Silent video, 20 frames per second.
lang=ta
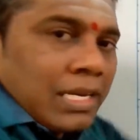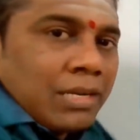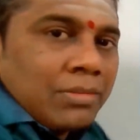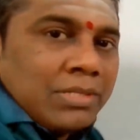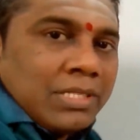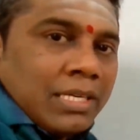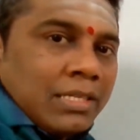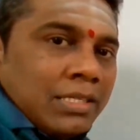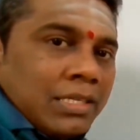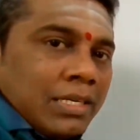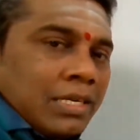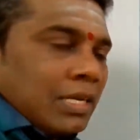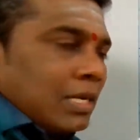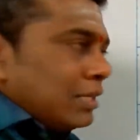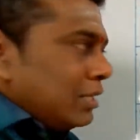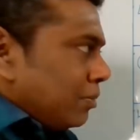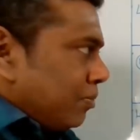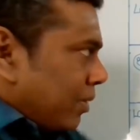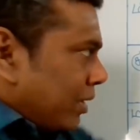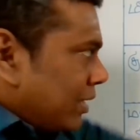எல்லாம்
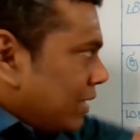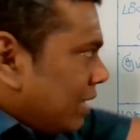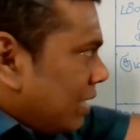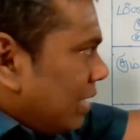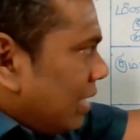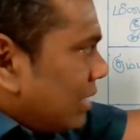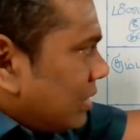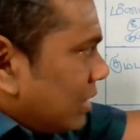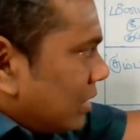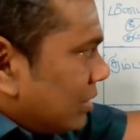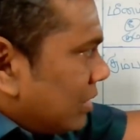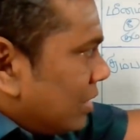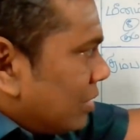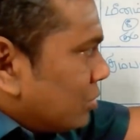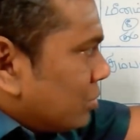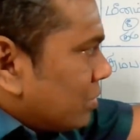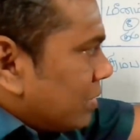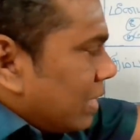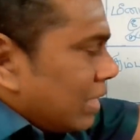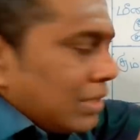சேர்ந்துக்கலாம் இந்த பன்னெண்டுலேயே
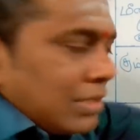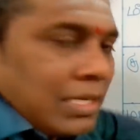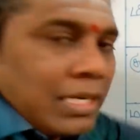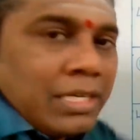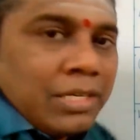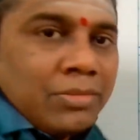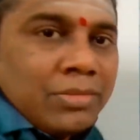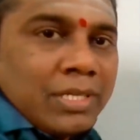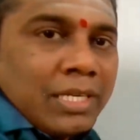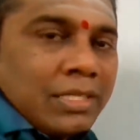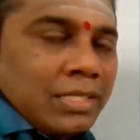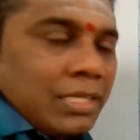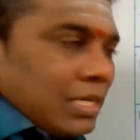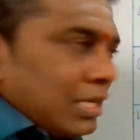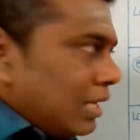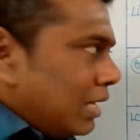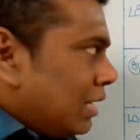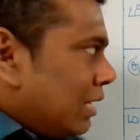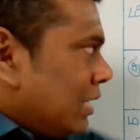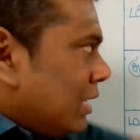சந்திரன் சுக்கரன் சனியும்
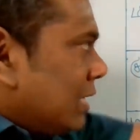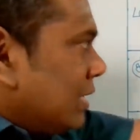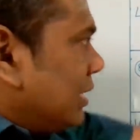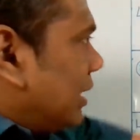சேர்ந்துக்கலாம்